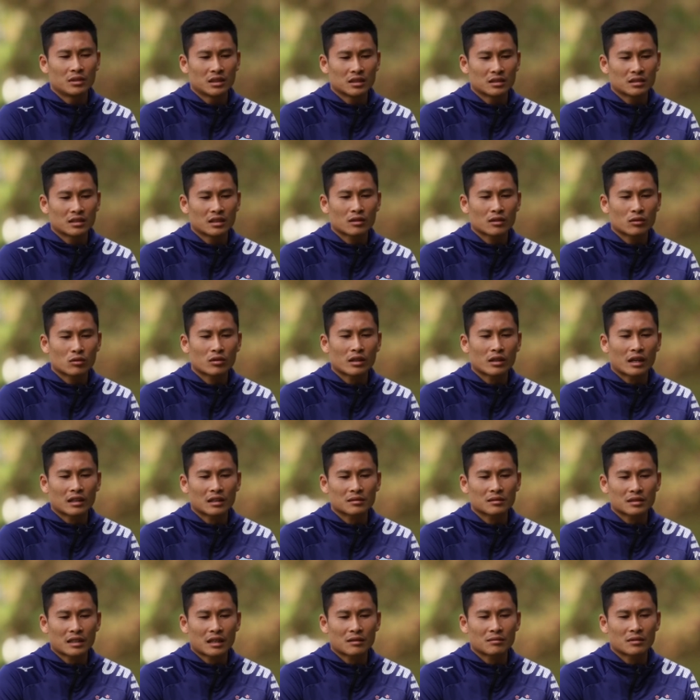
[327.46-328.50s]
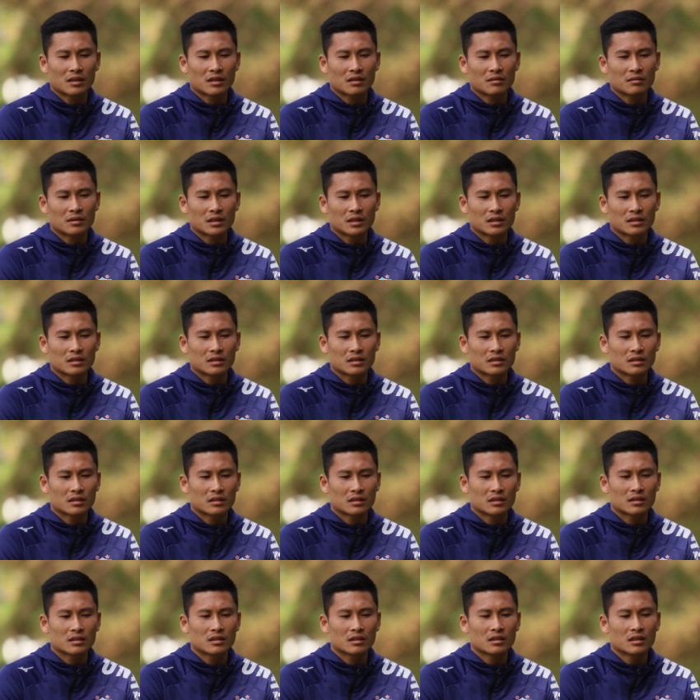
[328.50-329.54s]
thì mình sẽ cố gắng làm sao mà mình
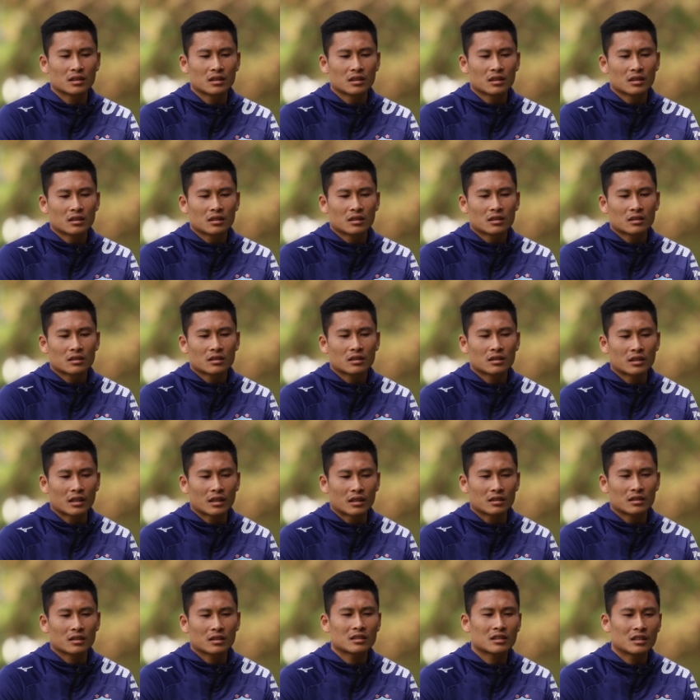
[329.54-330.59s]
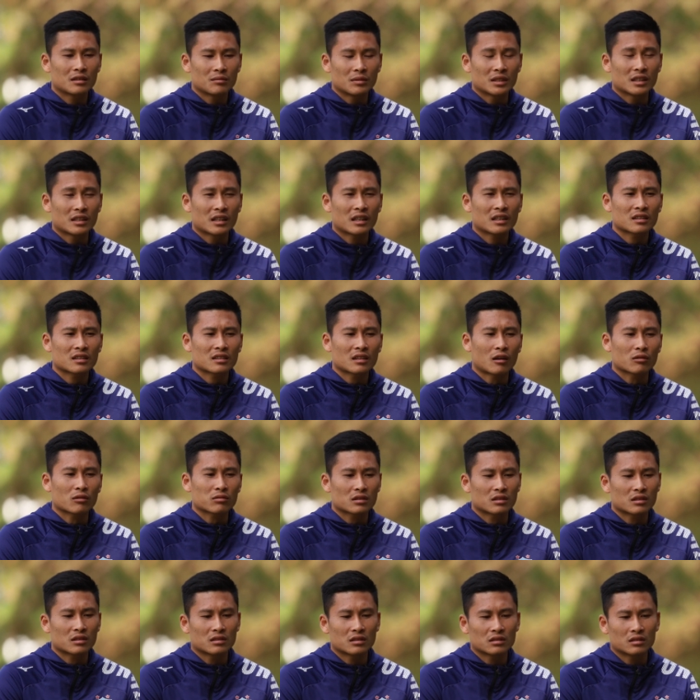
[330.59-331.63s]
thực hiện được những cái gì mình đã
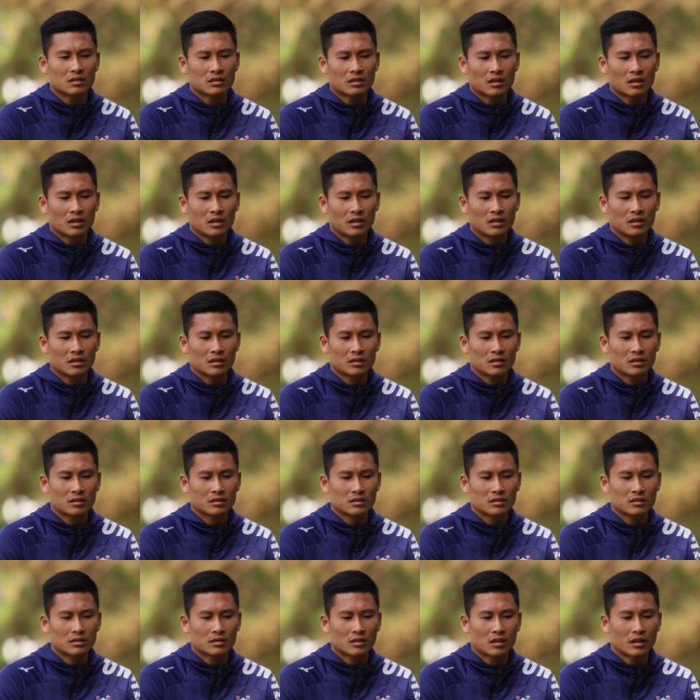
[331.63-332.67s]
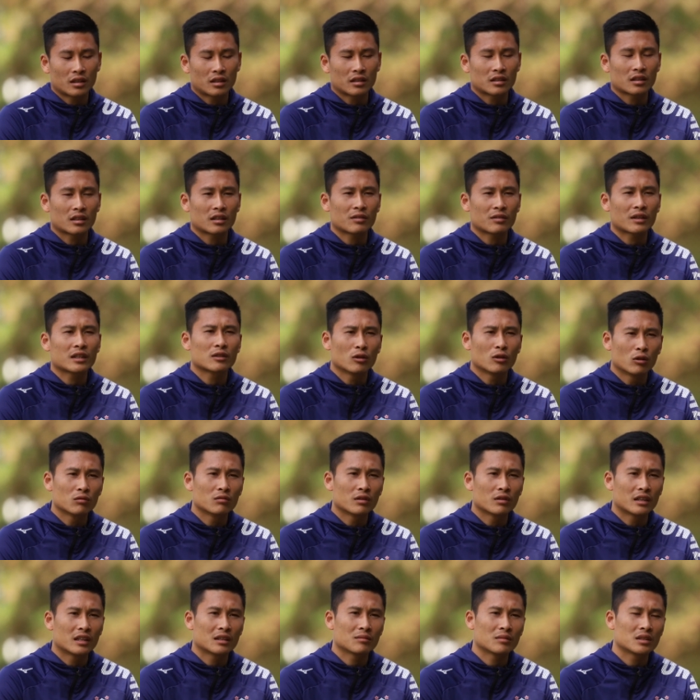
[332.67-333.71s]
học từ thời thời thầy Phan Đình
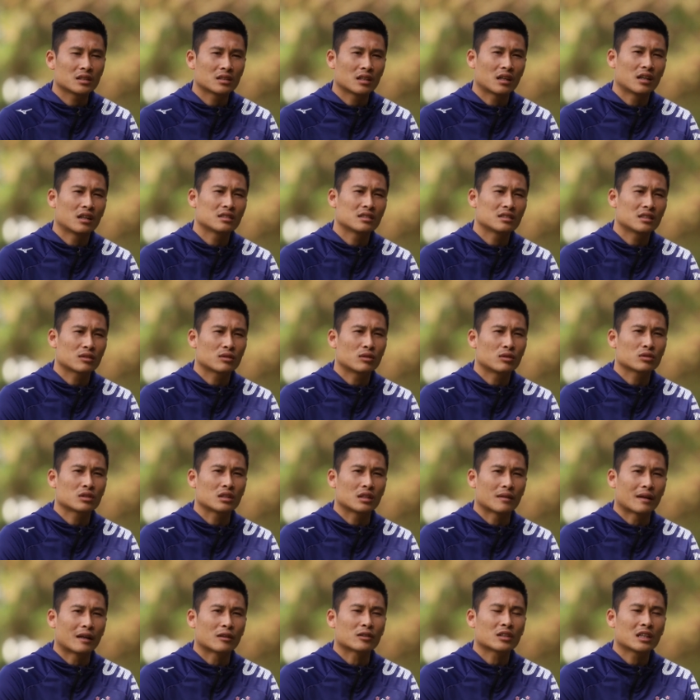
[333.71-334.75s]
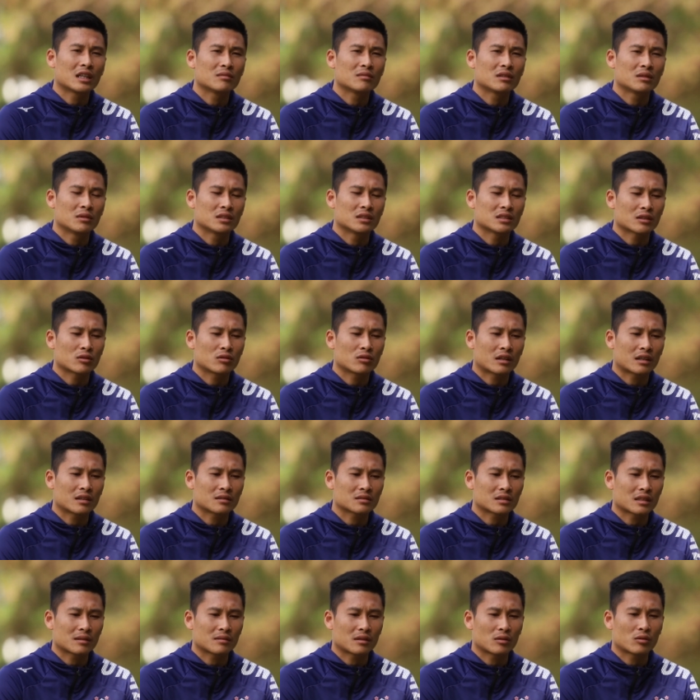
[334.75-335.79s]
Hùng và đến bây giờ Zico chỉ bảo thêm thì mình sẽ cố
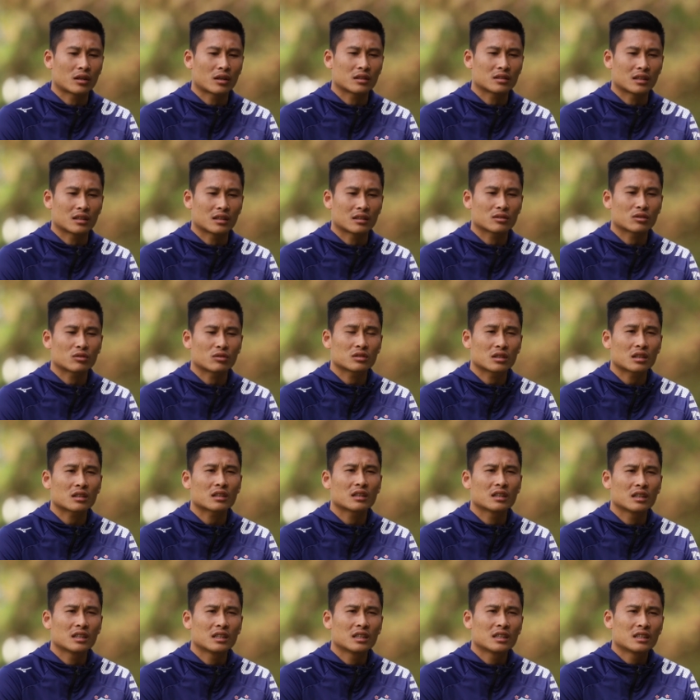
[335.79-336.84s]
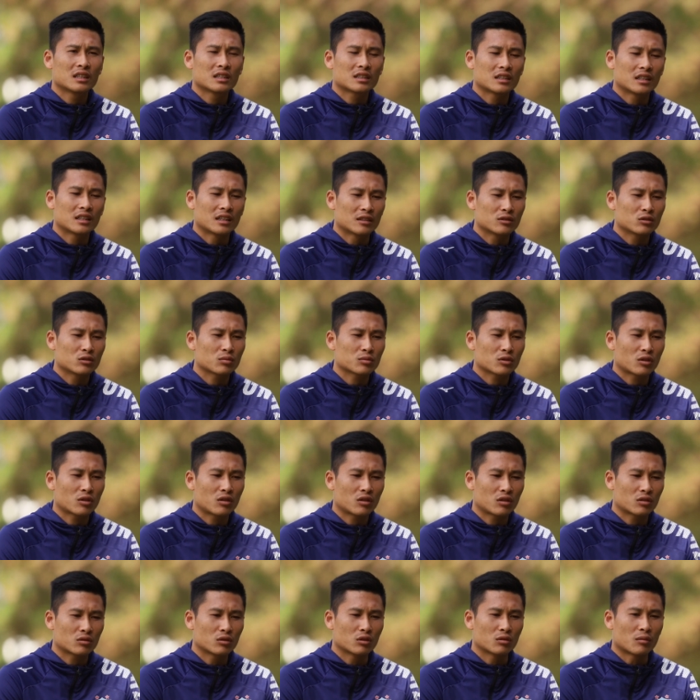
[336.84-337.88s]
gắng làm sao mà hoàn thiện tốt nhất để giúp
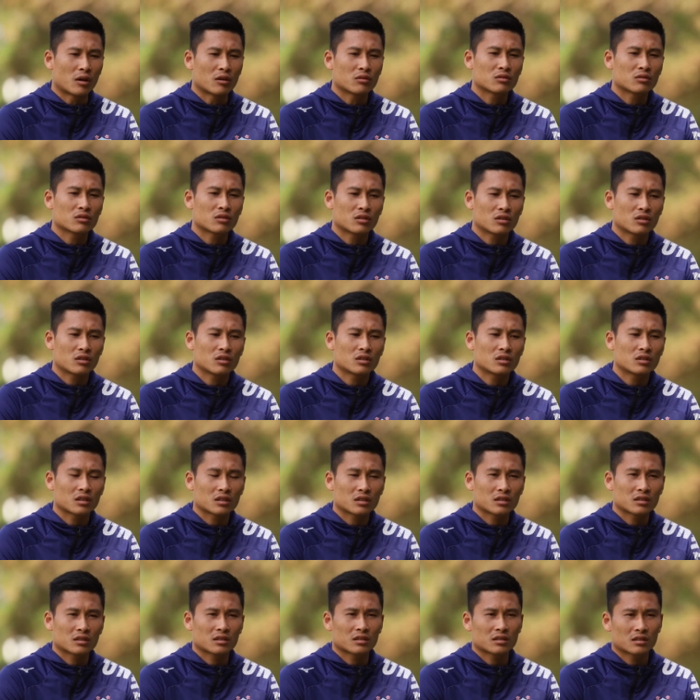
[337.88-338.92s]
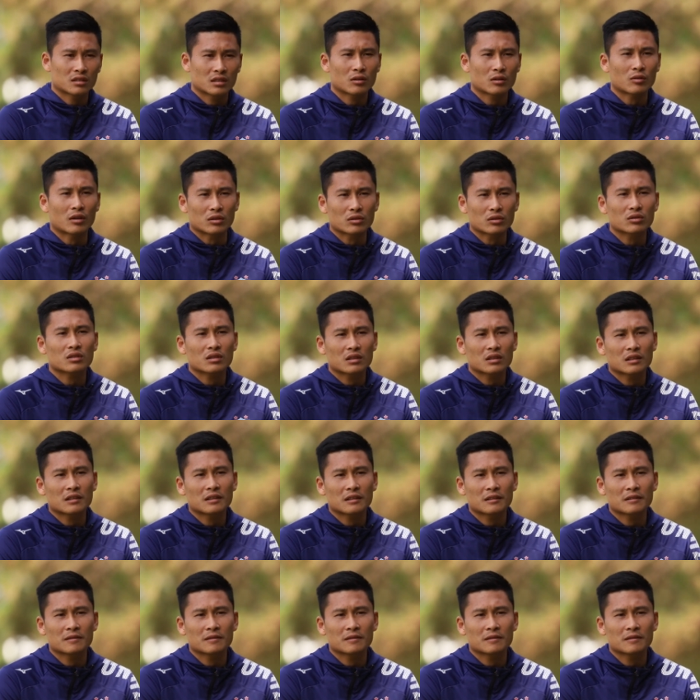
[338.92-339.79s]
cho đội bóng có được kết quả tốt.